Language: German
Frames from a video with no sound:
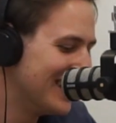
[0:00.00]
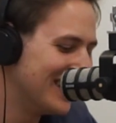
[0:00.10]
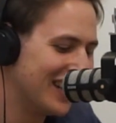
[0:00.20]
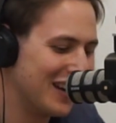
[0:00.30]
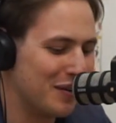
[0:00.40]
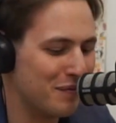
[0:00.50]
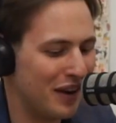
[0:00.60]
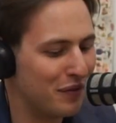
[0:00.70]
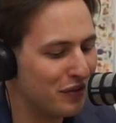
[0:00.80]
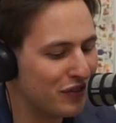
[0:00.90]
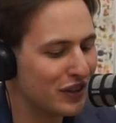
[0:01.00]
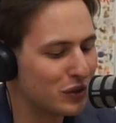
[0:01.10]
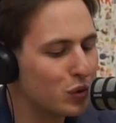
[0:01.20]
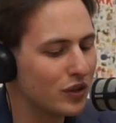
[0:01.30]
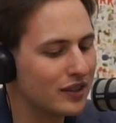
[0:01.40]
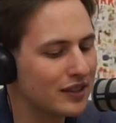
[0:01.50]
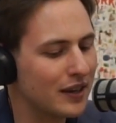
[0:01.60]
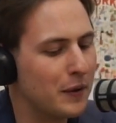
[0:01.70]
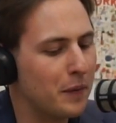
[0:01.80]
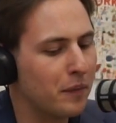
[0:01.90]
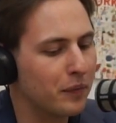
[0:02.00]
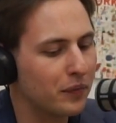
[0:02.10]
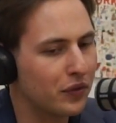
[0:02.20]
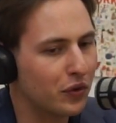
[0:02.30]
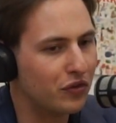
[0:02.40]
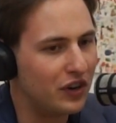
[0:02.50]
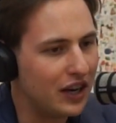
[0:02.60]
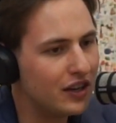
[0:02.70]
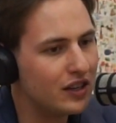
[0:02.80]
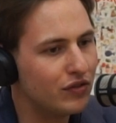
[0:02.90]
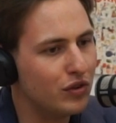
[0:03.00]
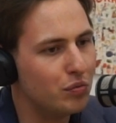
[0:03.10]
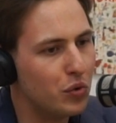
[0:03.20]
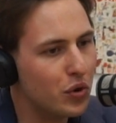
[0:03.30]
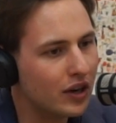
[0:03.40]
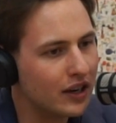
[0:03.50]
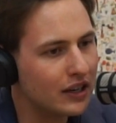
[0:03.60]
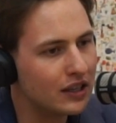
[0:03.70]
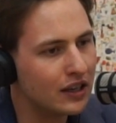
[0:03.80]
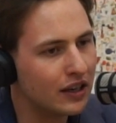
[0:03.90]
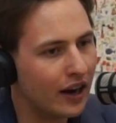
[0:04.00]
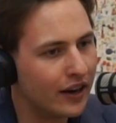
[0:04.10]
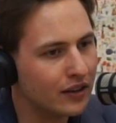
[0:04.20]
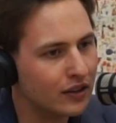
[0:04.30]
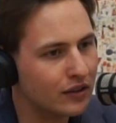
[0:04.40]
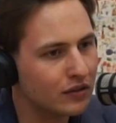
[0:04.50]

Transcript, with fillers: Ja. Ähm, aber wir versuchen es so wenig wie möglich in einer